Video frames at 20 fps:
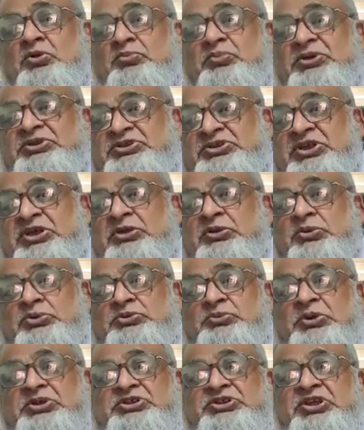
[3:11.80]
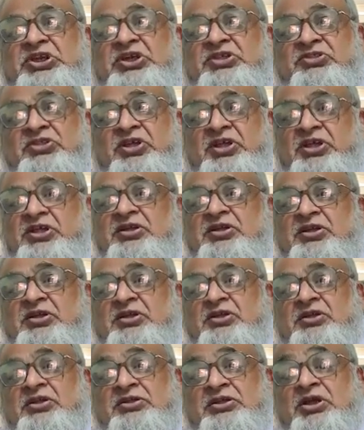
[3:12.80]
तो बच्चे कुछ बच्चे ऐसे
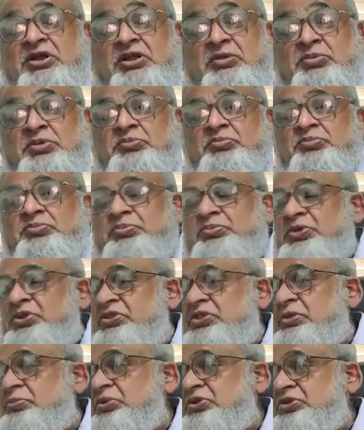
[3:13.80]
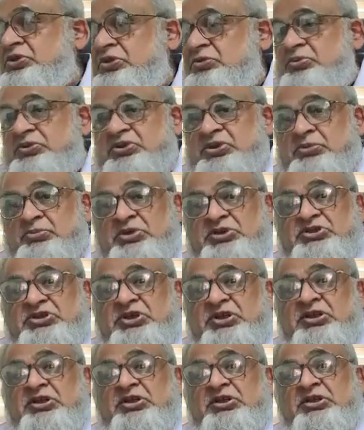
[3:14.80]
हैं तकरीबन 20 से 25 परसेंट
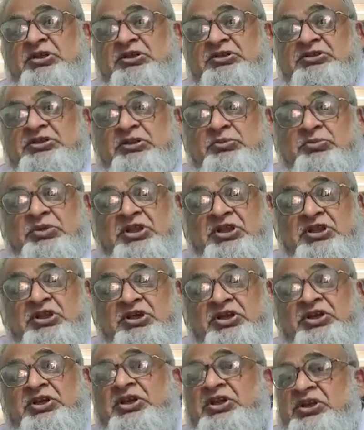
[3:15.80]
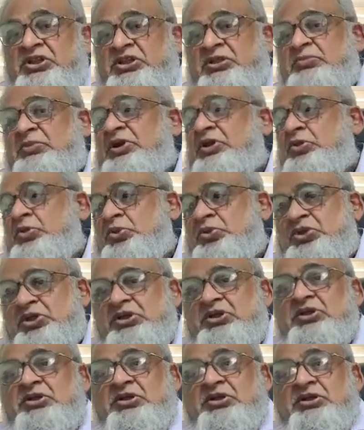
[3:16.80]
बच्चे जिनमें लर्निंग डिसेबिलिटीज
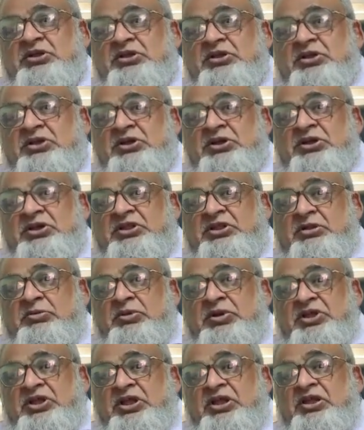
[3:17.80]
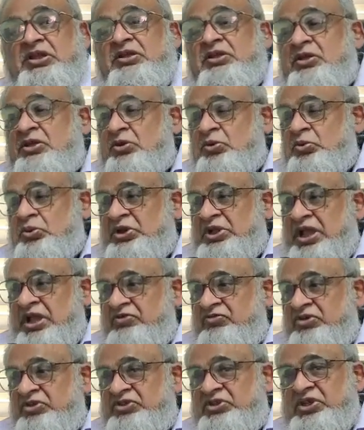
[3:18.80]
होते हैं लर्निंग डिसेबिलिटी यानी वो
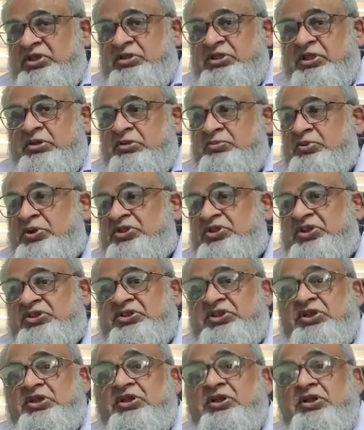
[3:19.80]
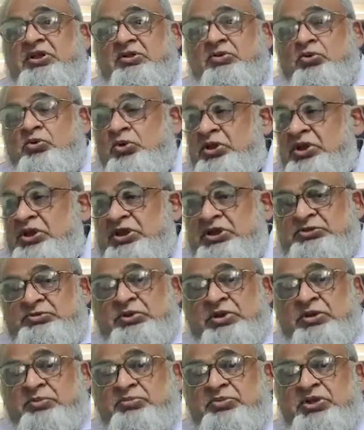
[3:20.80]
लैंग्वेज नहीं सभी पढ़ सकते कोई
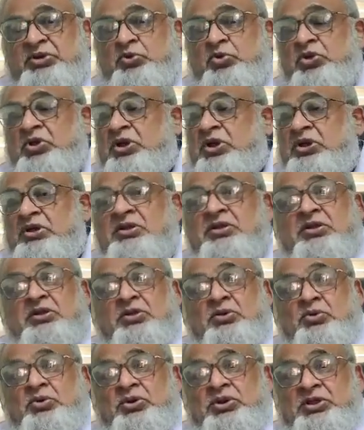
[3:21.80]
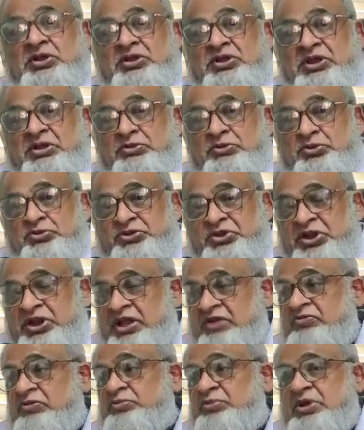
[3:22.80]
इंग्लिश में कमज़ोर होगा कोई दूसरे
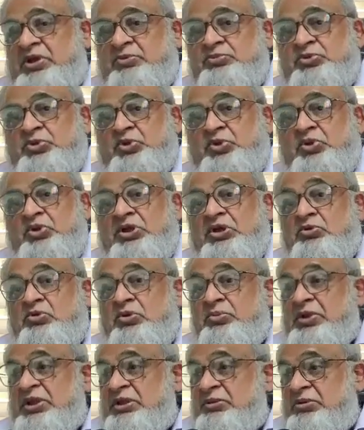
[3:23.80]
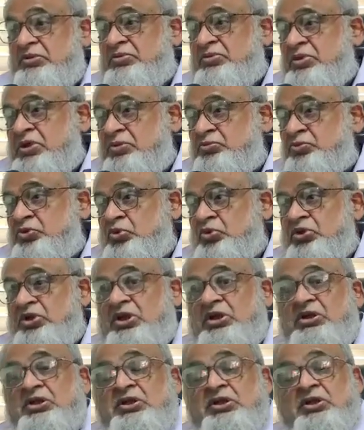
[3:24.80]
लैंग्वेज में कमज़ोर होगा कोई मैथमेटिक्स में कमज़ोर
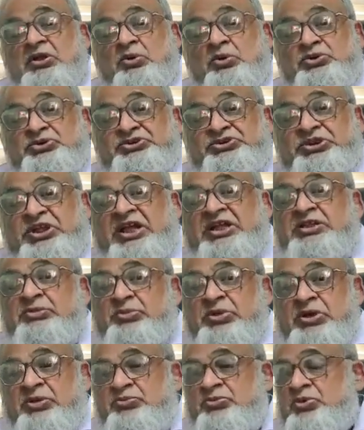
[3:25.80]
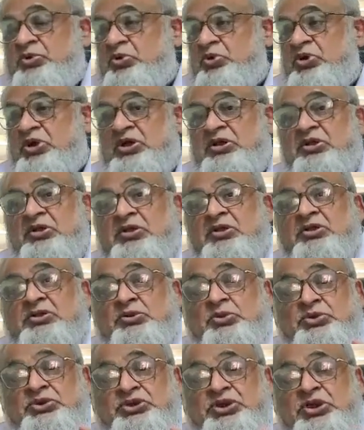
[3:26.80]
होगा कोई साइंस में कमज़ोर होगा
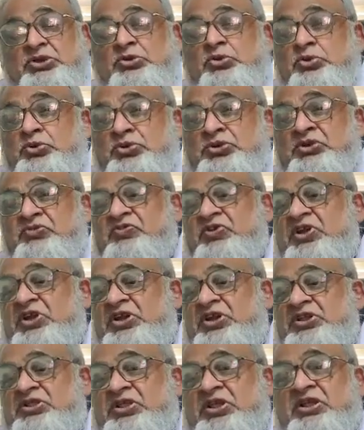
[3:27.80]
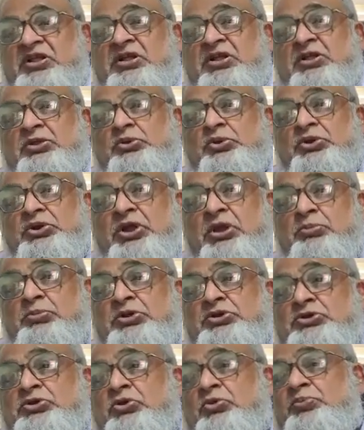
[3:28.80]
तो ये जो डिफिकल्टीज है तो ये
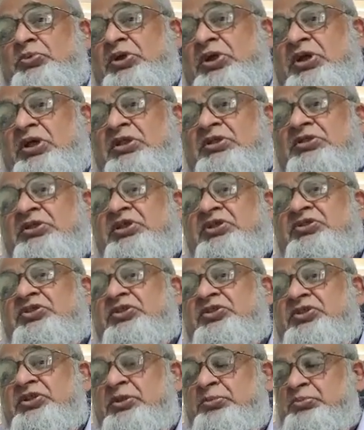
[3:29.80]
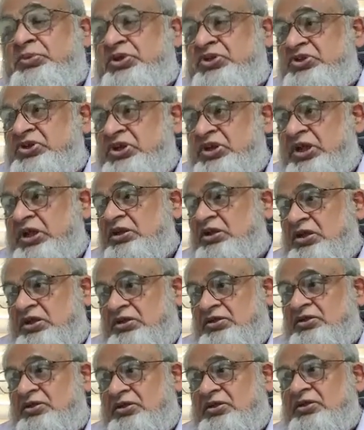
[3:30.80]
बच्चों पर अननेसेसरी प्रेशर
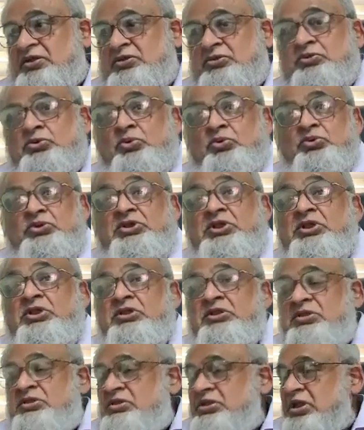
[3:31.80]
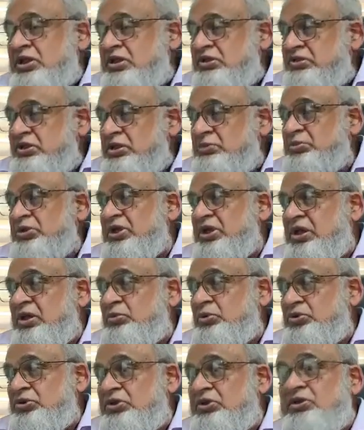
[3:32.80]
डालकर तो उनकी दैनी सेहत भी
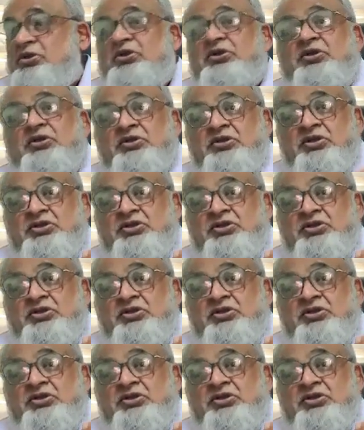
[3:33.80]
ख़राब होती